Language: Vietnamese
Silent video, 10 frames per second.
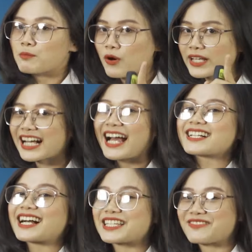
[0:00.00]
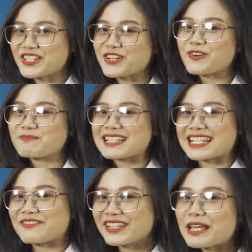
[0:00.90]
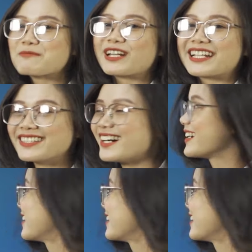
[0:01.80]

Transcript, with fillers: mỗi cạnh cả kim kimacho mình sẽ viết thêm một lần nữa.